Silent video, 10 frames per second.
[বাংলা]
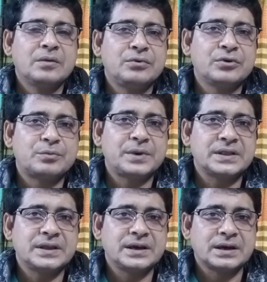
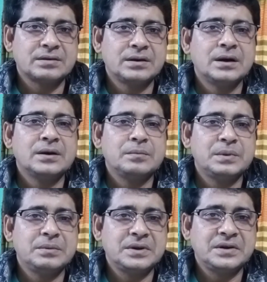ফুটপাতে
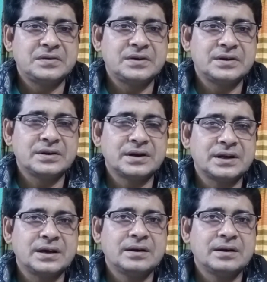বিভিন্ন স্টেশনে